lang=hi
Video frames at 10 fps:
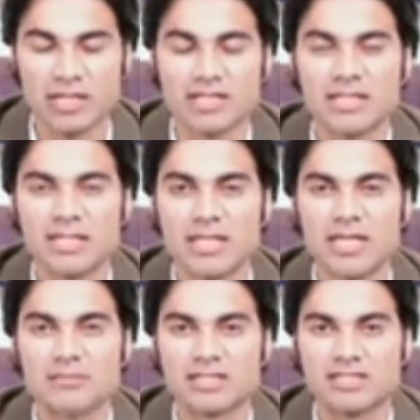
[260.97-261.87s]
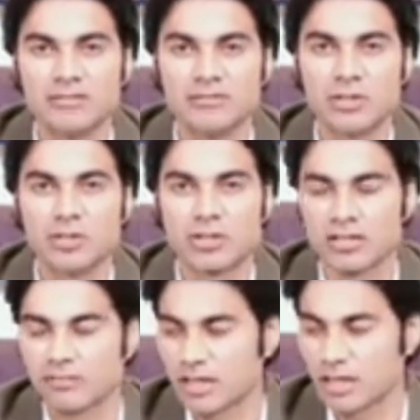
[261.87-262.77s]
व्यक्ति ने मैं इसकी वीडियो
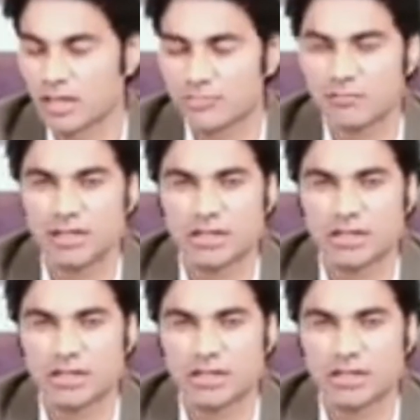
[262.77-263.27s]
कटवाकर